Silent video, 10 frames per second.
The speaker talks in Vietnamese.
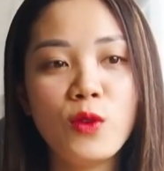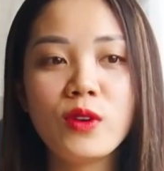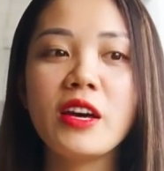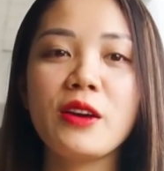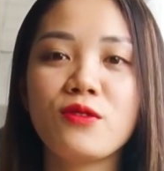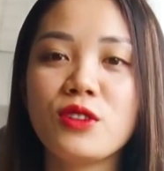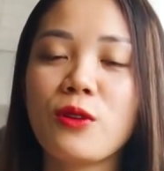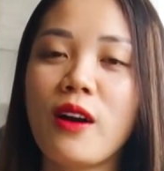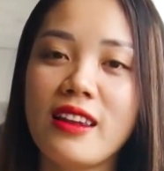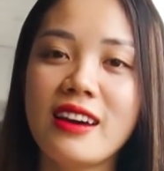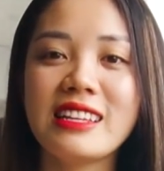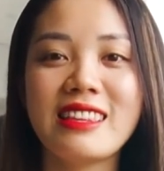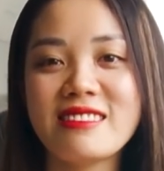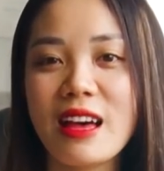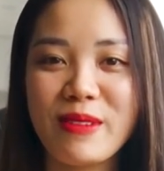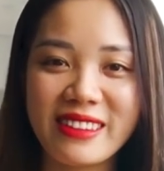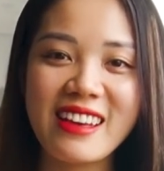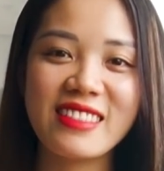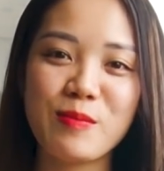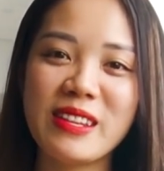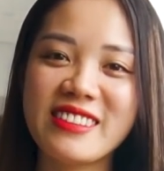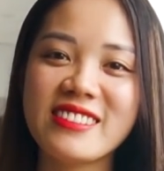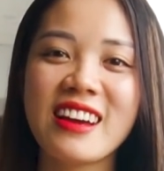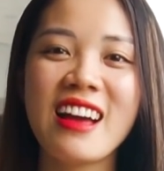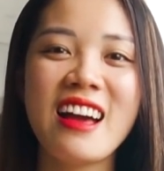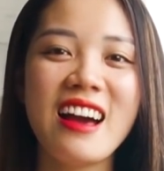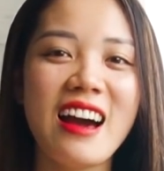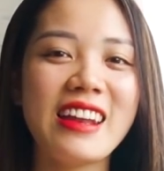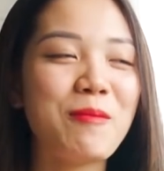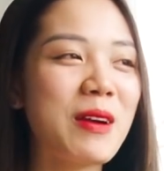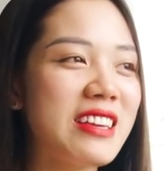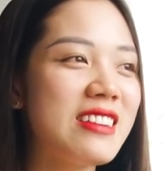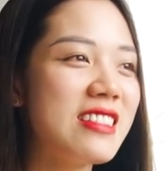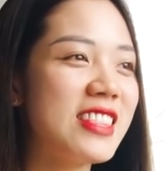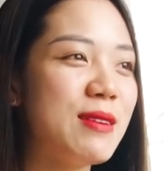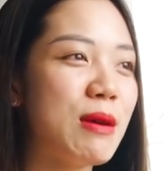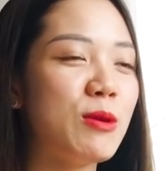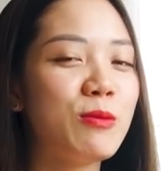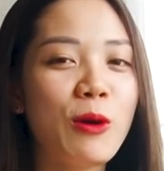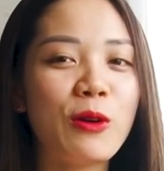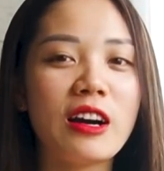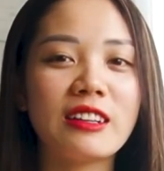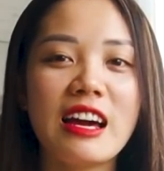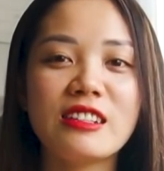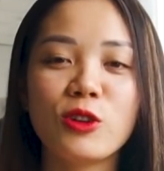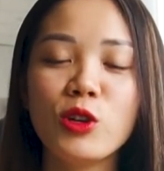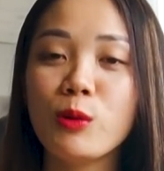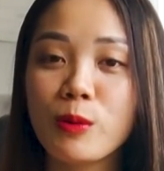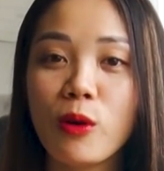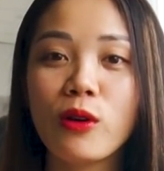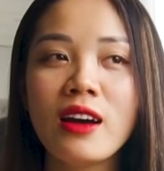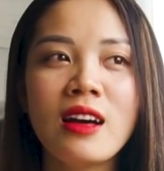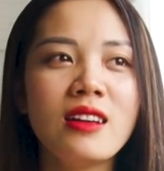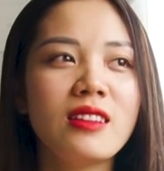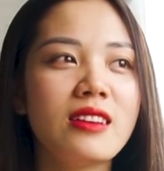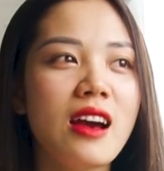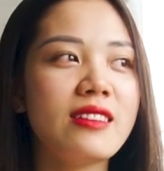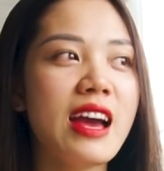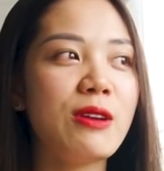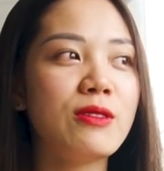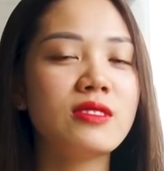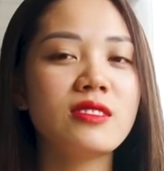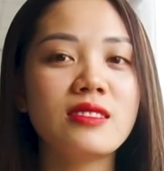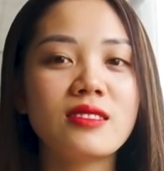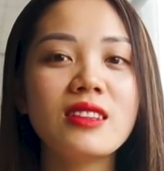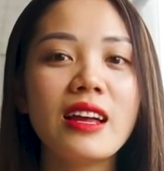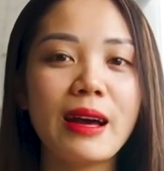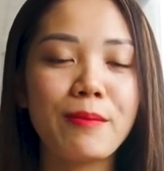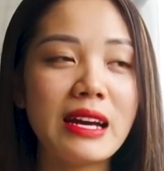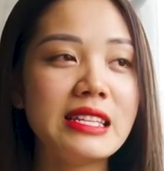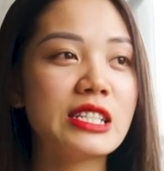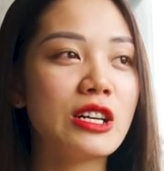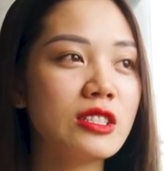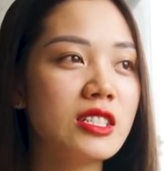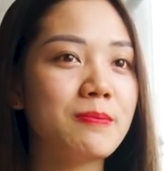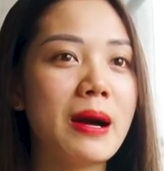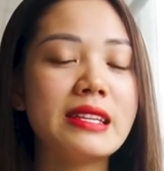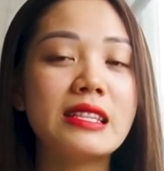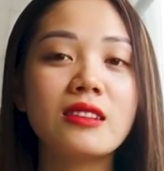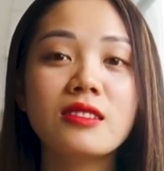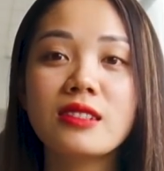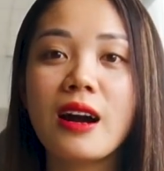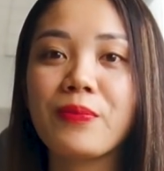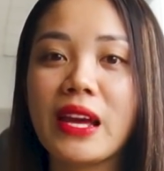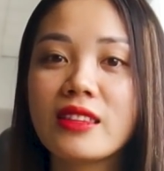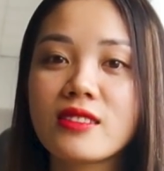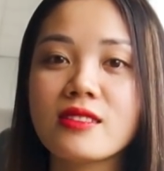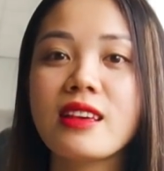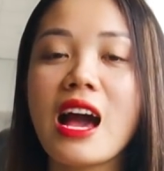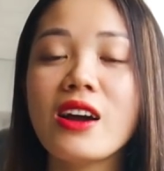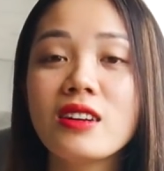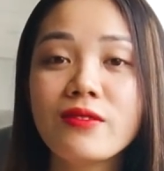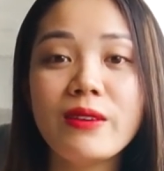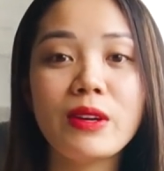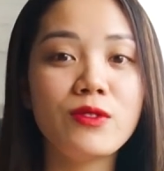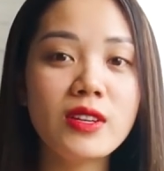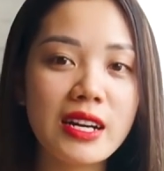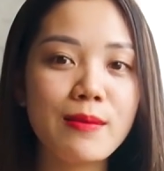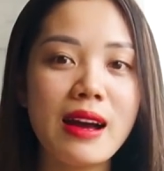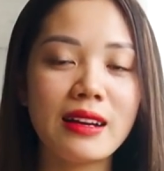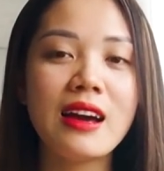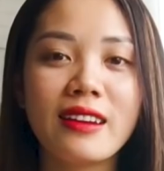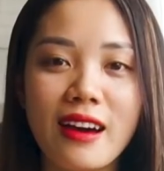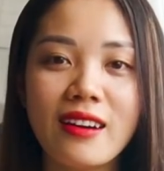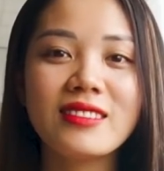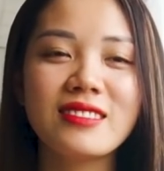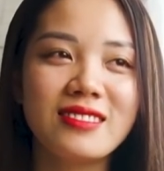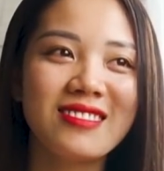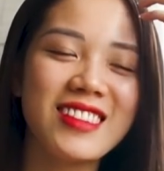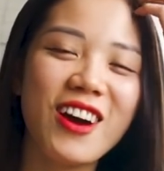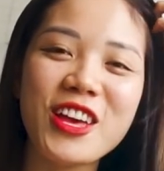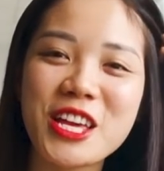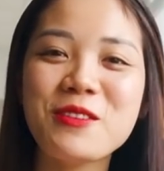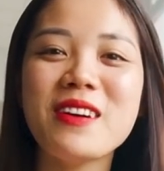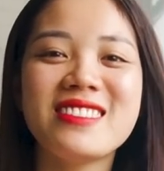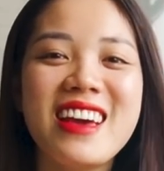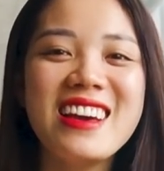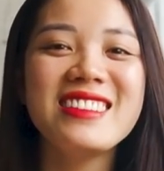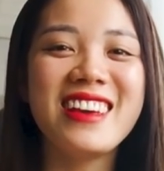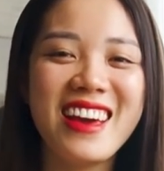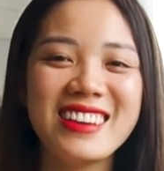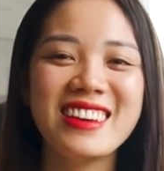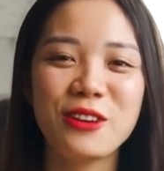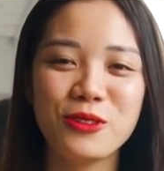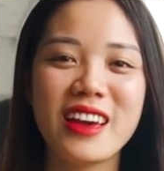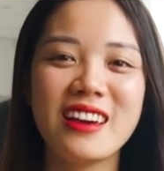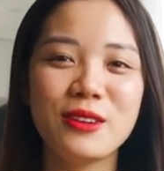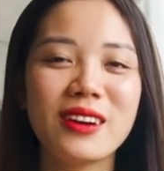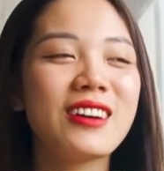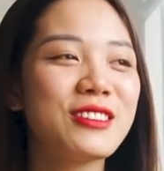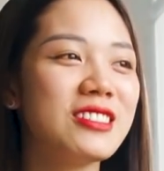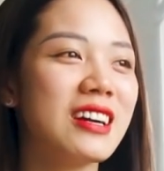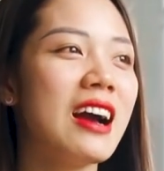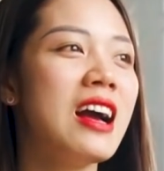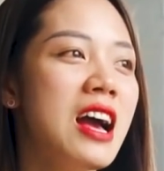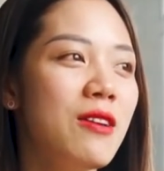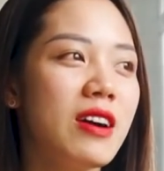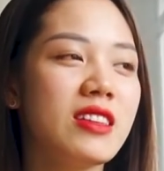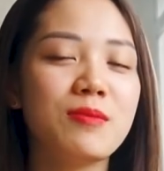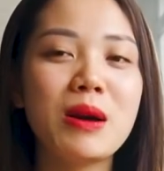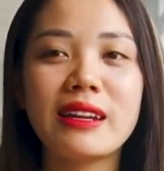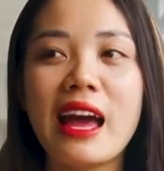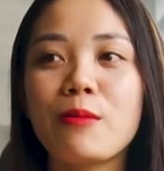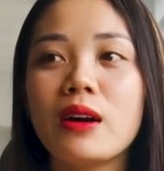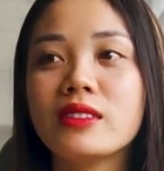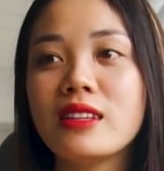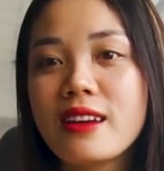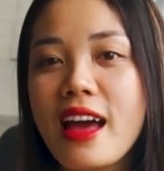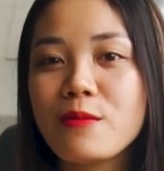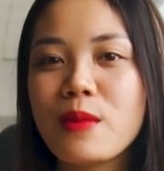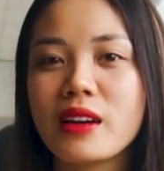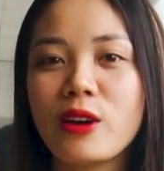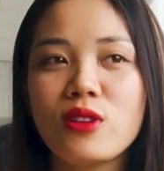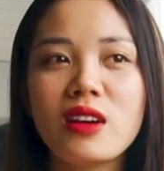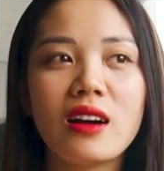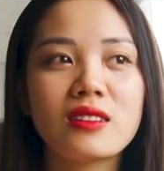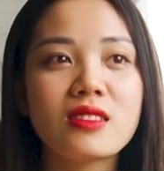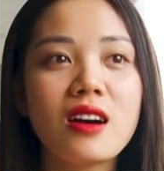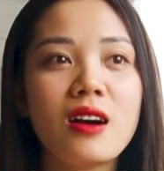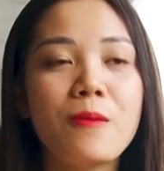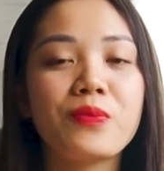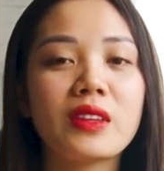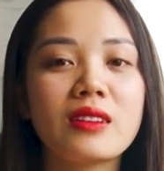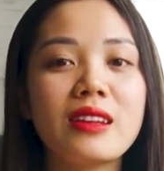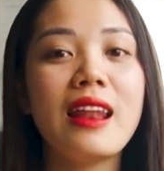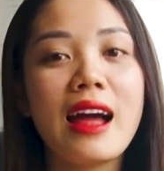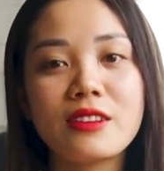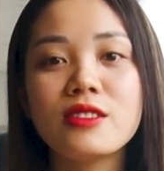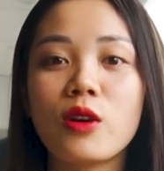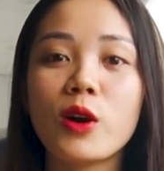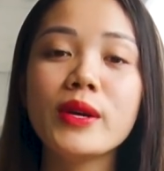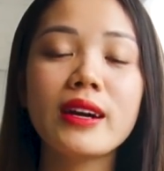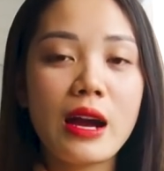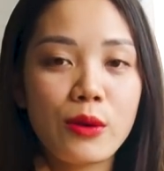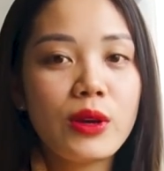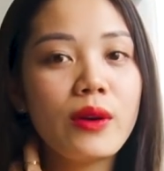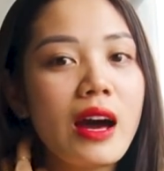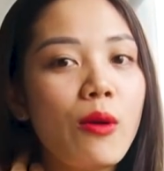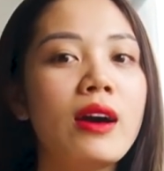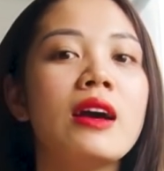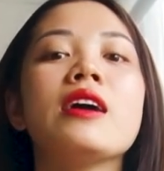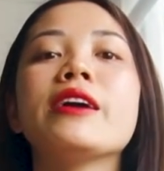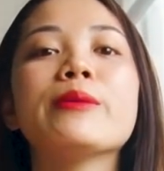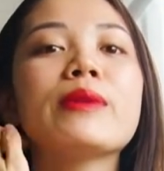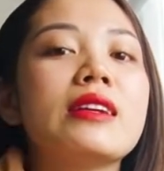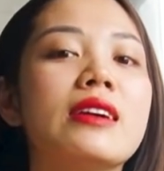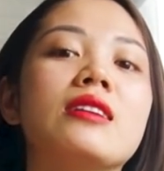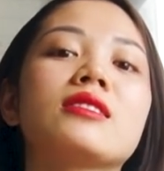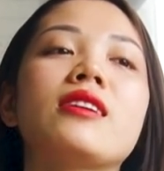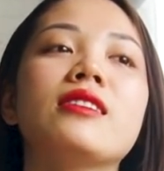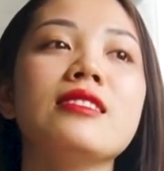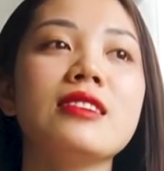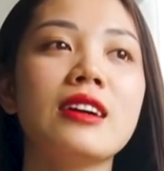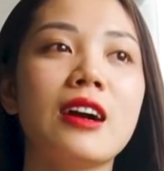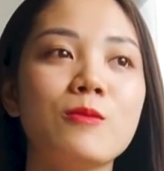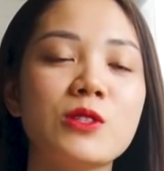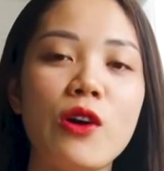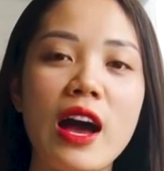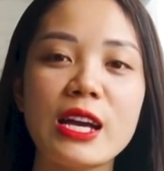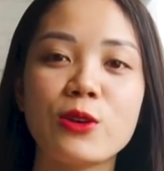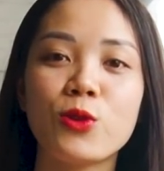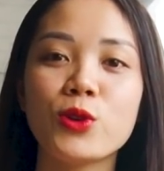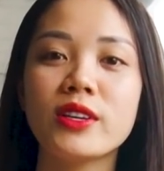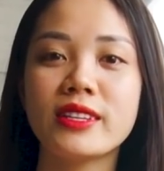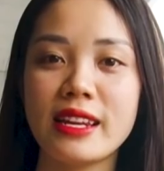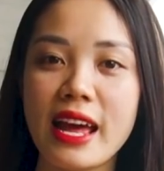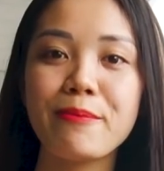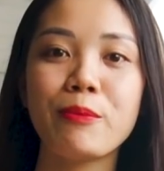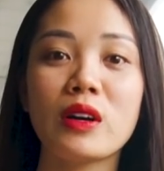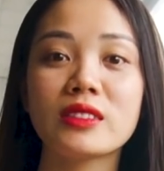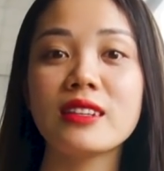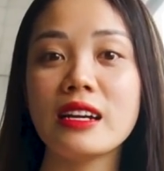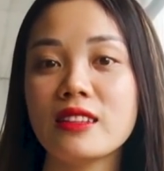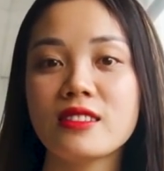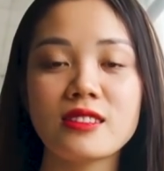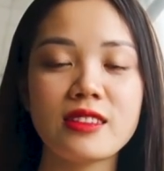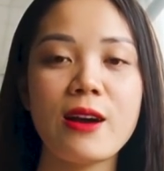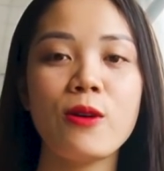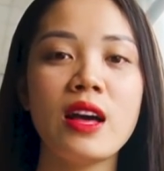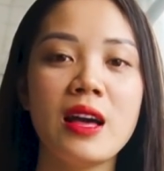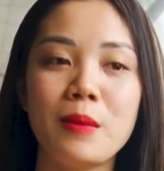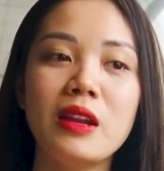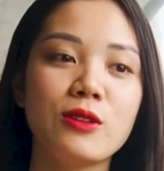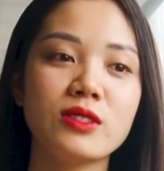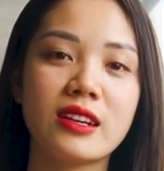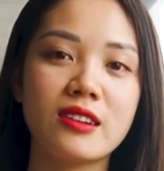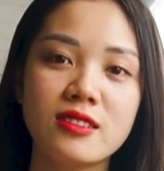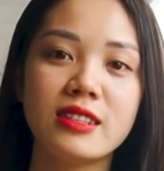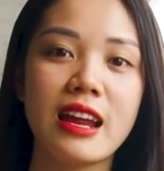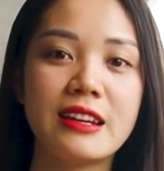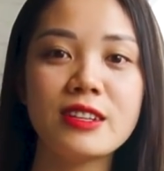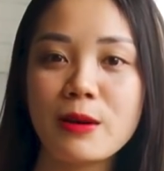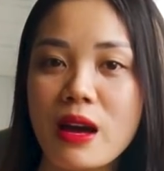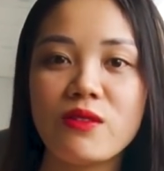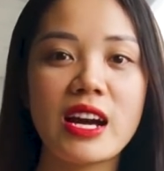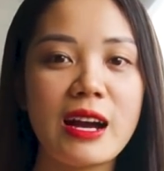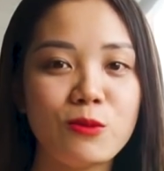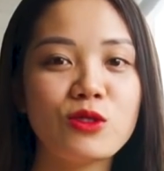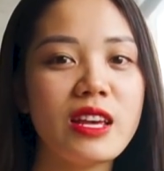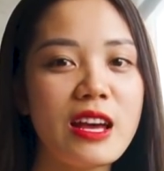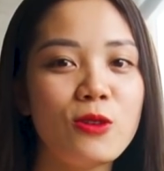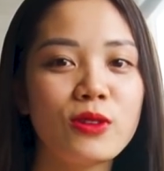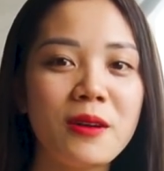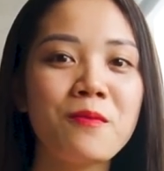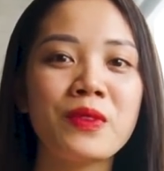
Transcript: Phú Nghị, phường Hòa Lợi, thị xã Bến Cát, tỉnh Bình Dương. À, nằm ngay trên DT 741 hoặc là đường quốc lộ 14 á, thì à, ra tức là nằm ngay trên con đường mà đi từ à, Nhã Tư Sở xa hướng về Bình Phước á các bạn đó nói vậy cho các bạn dễ dễ hiểu dễ hiểu cái con đường ha và những bạn nào mà ở tỉnh khác mà kiểu như là sợ đi lạc đường hoặc không biết cửa hàng của liệu ở đâu thì chúng ta chỉ cần tới cổng số 2 của khu du lịch Đại Nam hoặc tới ngã tư Sở Giao bên liệu sẽ có người lại rước các bạn về hàng mua xe luôn nhé